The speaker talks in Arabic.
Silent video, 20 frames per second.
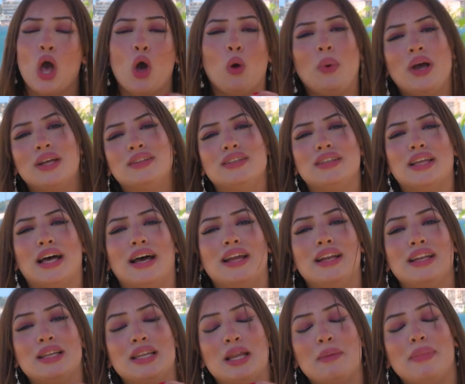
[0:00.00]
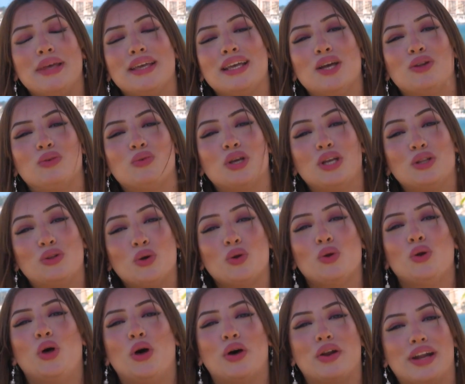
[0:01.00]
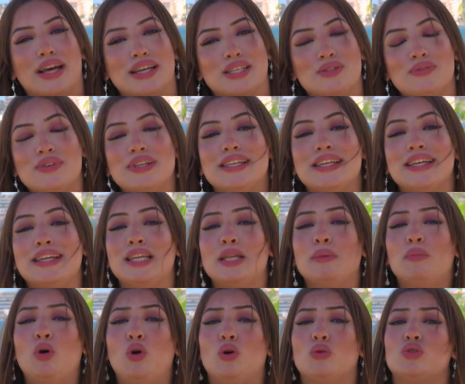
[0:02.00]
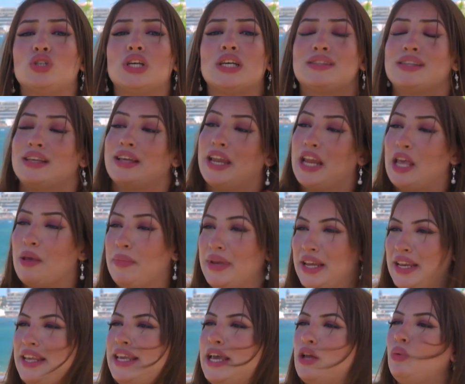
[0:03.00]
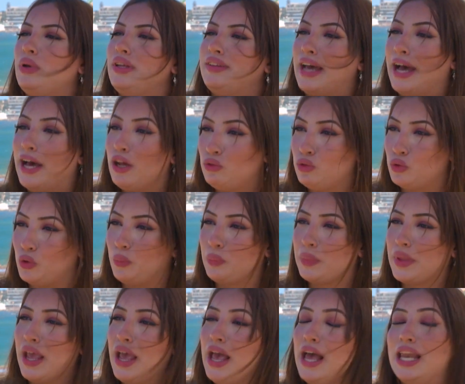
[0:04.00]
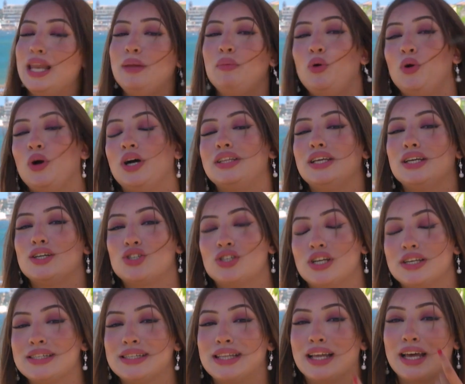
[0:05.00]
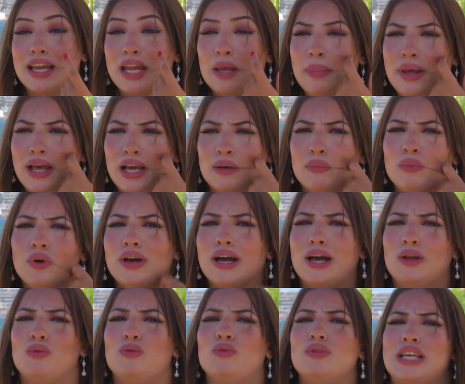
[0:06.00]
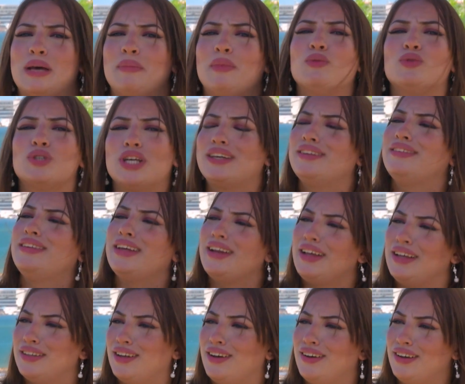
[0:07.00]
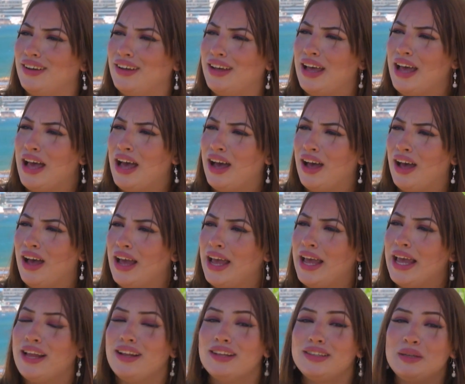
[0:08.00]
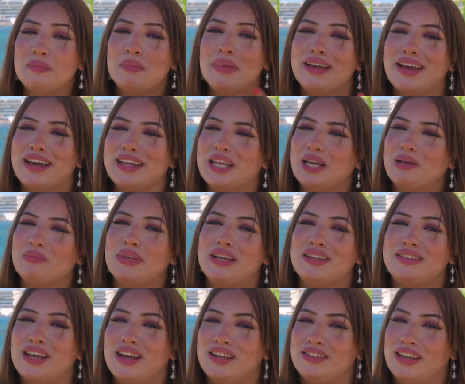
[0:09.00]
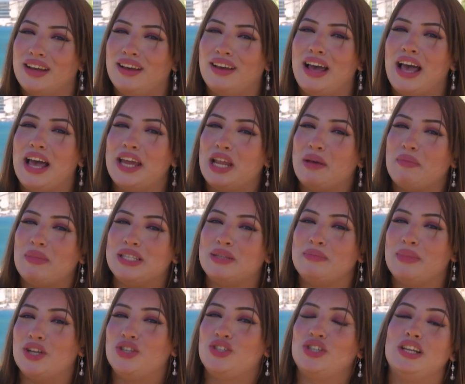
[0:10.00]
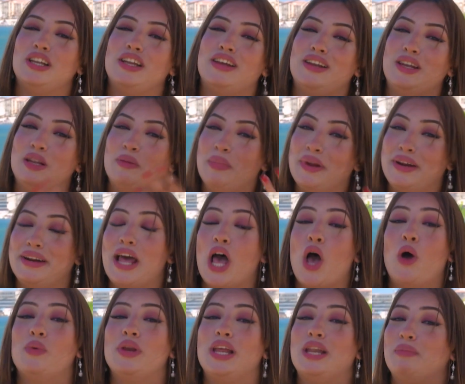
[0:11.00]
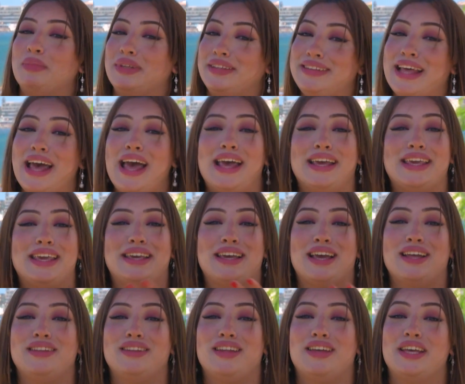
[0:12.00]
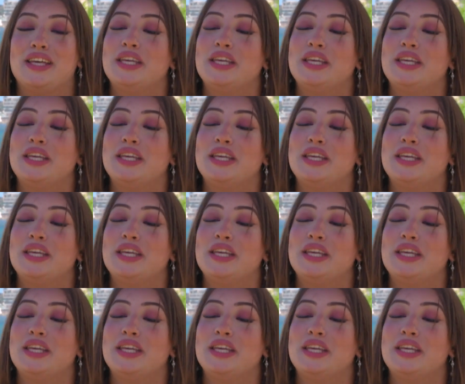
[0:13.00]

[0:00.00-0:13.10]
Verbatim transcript: واحد النهار لما كانوا يدوروا الحراس في الليل لمحوا شخص غريب يعني كانوا يتعارفوا لمحوا هذاك الشخص الغريب حكموه قالوا له زعما واش راك دير هنا تماك هذاك بدا يتأتأ انا ما سمعتش البراح ولا المداح كي كان